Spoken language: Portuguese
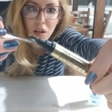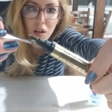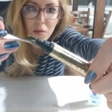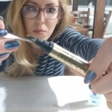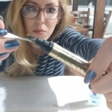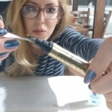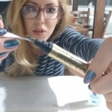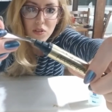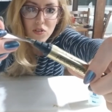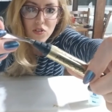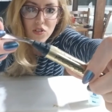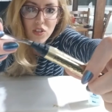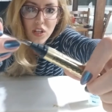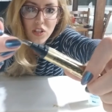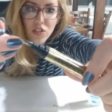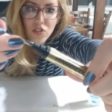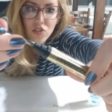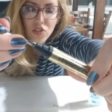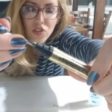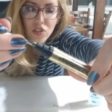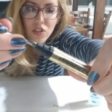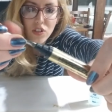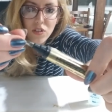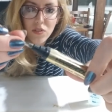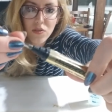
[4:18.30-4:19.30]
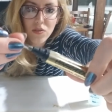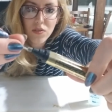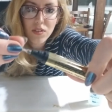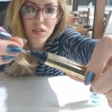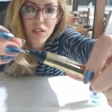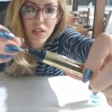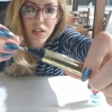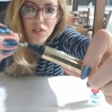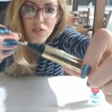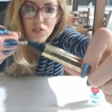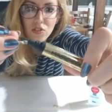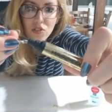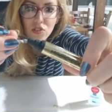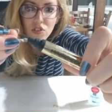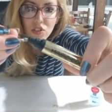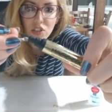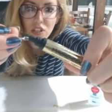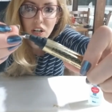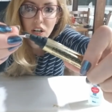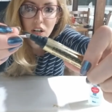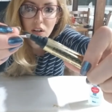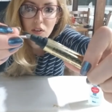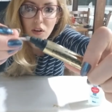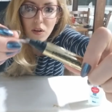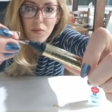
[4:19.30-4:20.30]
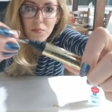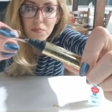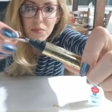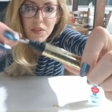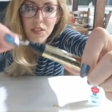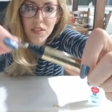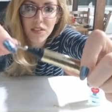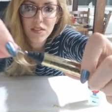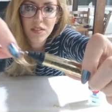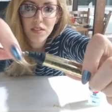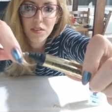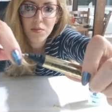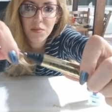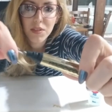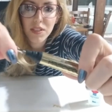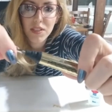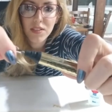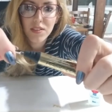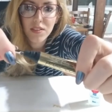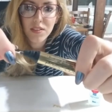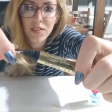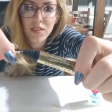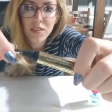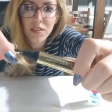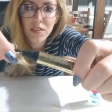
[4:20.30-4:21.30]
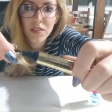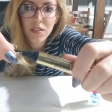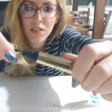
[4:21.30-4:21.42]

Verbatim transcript: meio chatinho, tá? De tirar com a pinça, mas